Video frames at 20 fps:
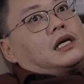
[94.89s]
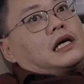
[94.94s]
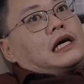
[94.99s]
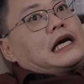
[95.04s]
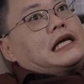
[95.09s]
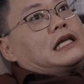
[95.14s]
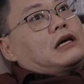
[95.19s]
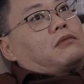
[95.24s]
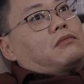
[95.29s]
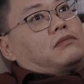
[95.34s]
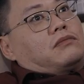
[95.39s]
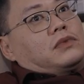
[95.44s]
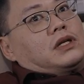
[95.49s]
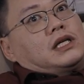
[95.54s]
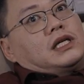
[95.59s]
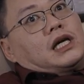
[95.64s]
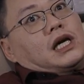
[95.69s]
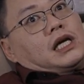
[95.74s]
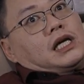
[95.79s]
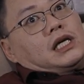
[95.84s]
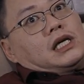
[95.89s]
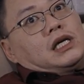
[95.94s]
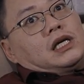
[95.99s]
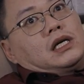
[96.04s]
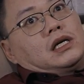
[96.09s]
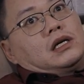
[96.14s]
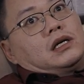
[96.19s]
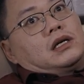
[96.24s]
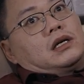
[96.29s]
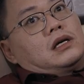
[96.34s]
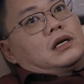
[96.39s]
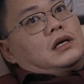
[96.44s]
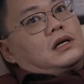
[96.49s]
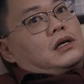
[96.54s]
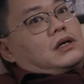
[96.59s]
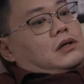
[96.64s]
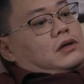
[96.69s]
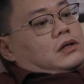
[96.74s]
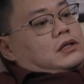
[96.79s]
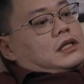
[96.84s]
hai chồng đi dị
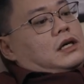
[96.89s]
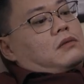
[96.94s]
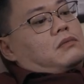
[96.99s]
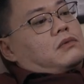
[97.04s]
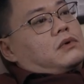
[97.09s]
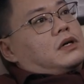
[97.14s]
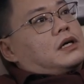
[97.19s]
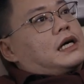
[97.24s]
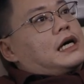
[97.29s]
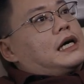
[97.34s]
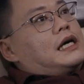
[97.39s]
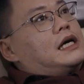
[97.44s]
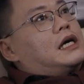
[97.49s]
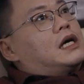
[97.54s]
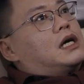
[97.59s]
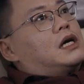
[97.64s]
rồi xong rồi cái